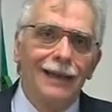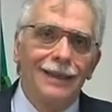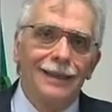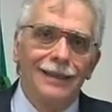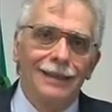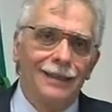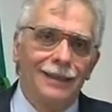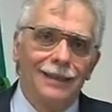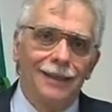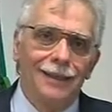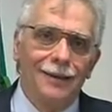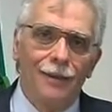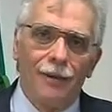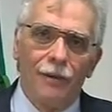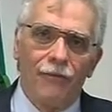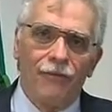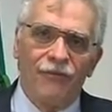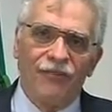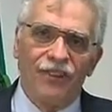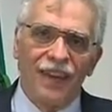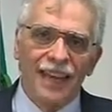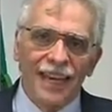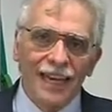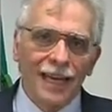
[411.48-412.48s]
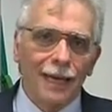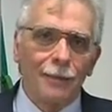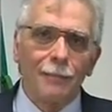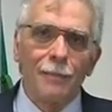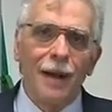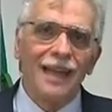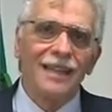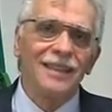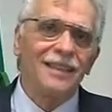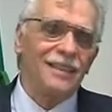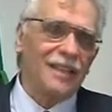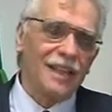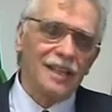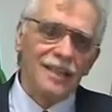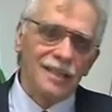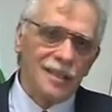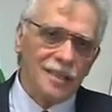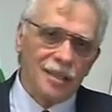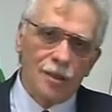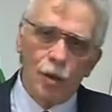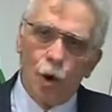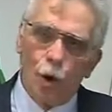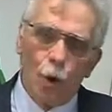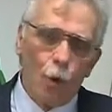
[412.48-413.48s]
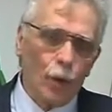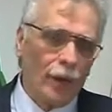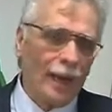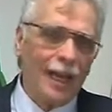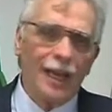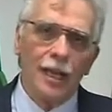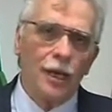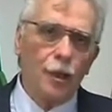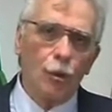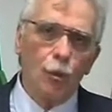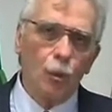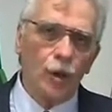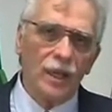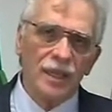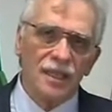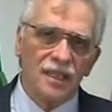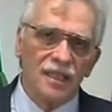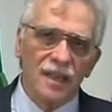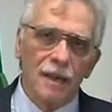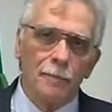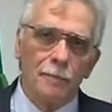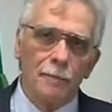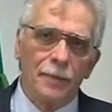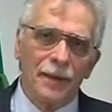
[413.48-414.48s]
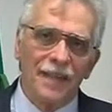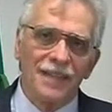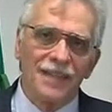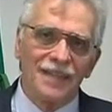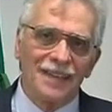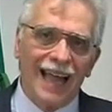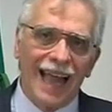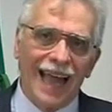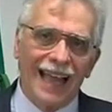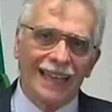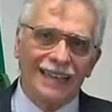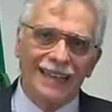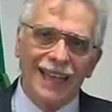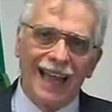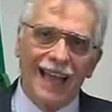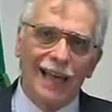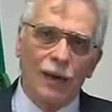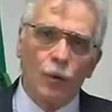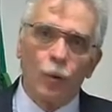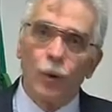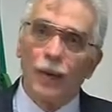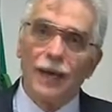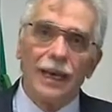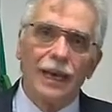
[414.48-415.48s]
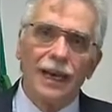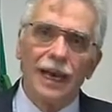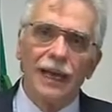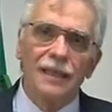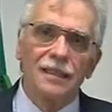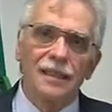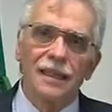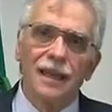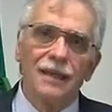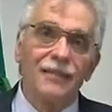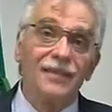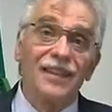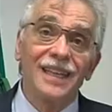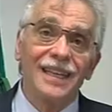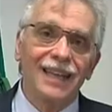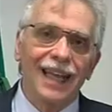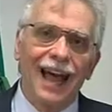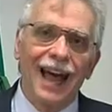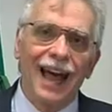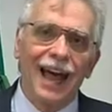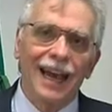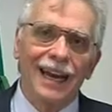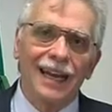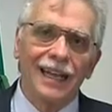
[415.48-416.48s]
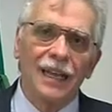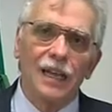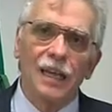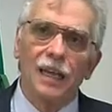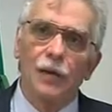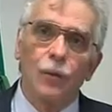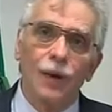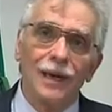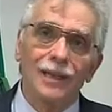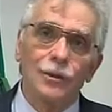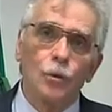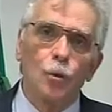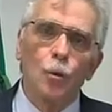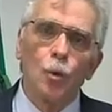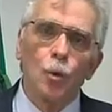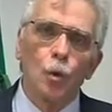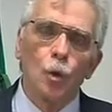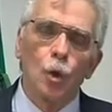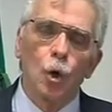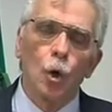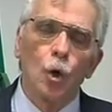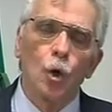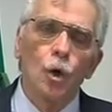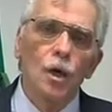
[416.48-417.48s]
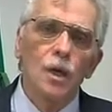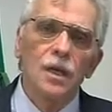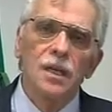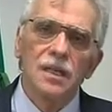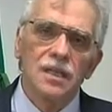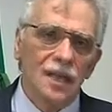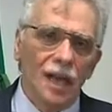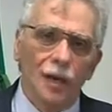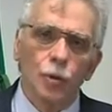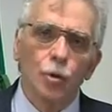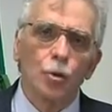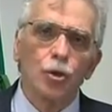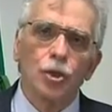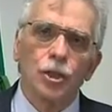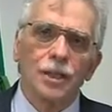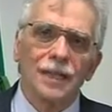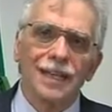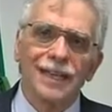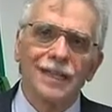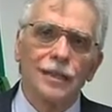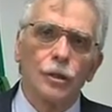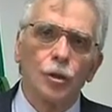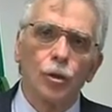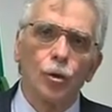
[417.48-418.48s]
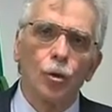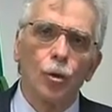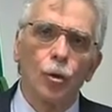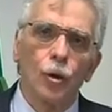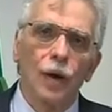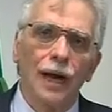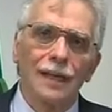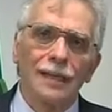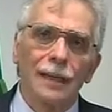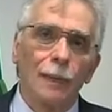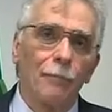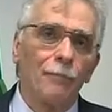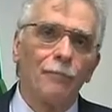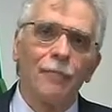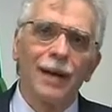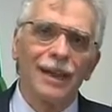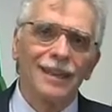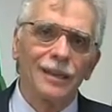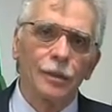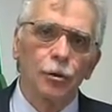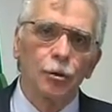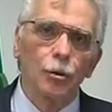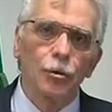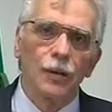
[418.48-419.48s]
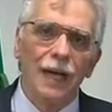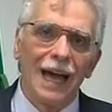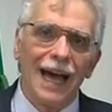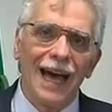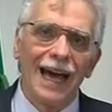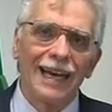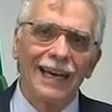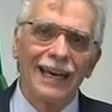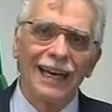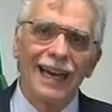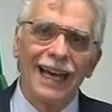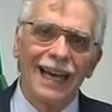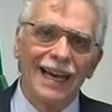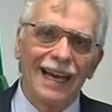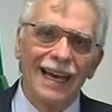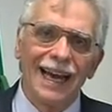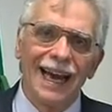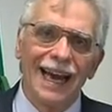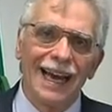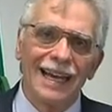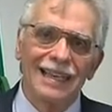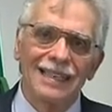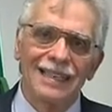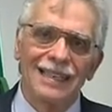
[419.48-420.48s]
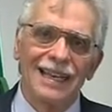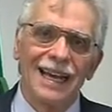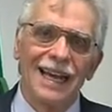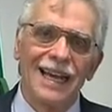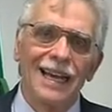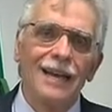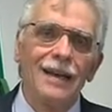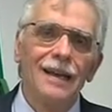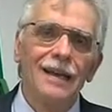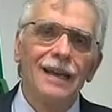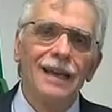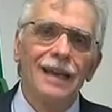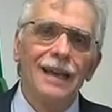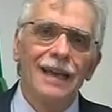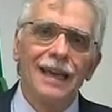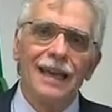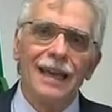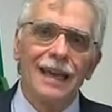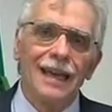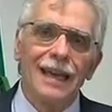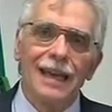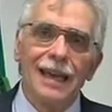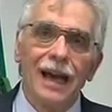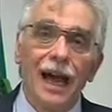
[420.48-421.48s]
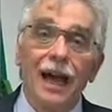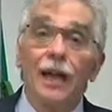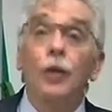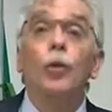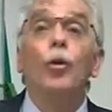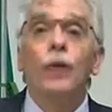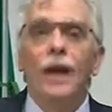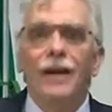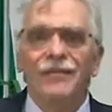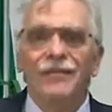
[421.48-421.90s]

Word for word: eh, ferma intenzione, e lo è sempre stata, quella di evitare che qualcuno sia costretto ad abbandonare la casa e a non